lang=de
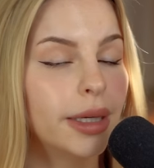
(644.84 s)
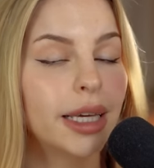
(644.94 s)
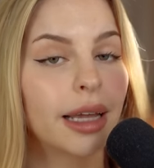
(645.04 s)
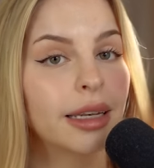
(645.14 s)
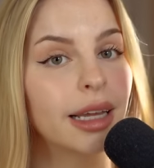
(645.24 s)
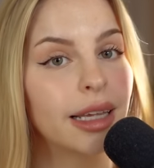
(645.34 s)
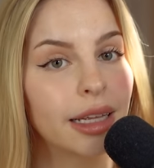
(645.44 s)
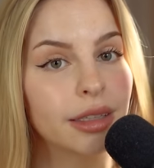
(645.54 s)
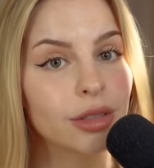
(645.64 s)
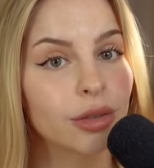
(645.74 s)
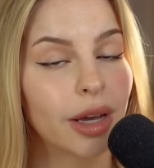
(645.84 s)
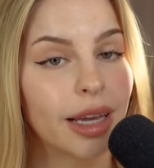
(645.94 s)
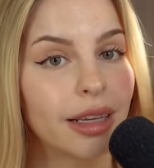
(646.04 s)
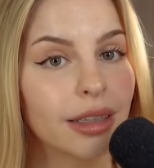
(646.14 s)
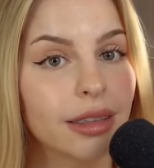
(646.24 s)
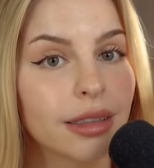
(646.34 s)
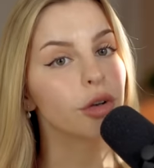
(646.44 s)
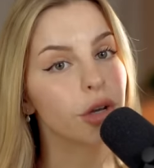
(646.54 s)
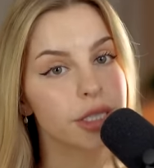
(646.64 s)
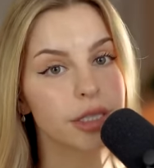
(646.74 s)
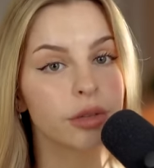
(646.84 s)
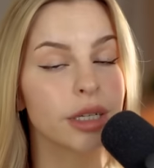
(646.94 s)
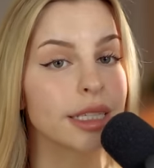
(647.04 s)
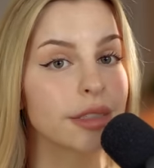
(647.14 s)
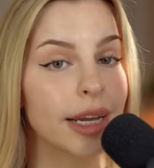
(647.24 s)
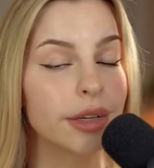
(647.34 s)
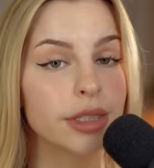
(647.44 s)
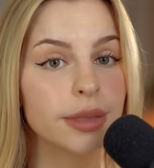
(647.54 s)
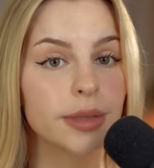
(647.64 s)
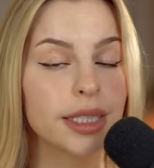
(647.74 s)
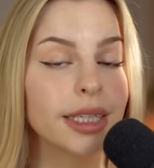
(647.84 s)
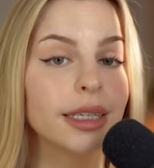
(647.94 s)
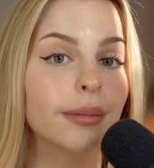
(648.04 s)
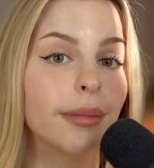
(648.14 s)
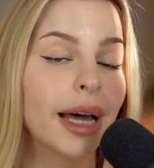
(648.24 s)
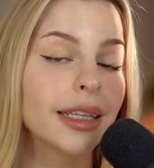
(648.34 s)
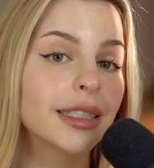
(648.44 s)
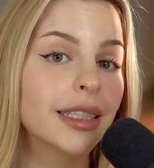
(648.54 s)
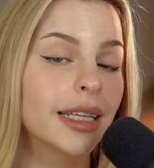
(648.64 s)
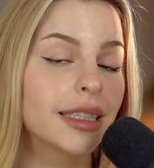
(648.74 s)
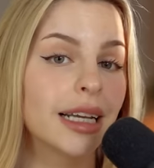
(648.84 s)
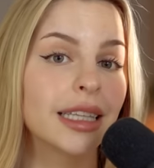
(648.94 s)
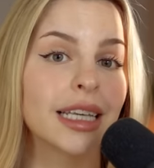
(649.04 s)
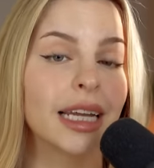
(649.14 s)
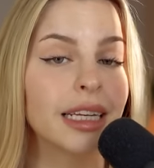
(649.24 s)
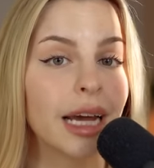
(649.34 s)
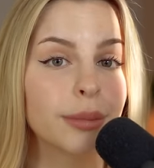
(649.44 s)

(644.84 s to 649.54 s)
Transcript: mich an Diane zu rächen. 1972 macht Ted dann seinen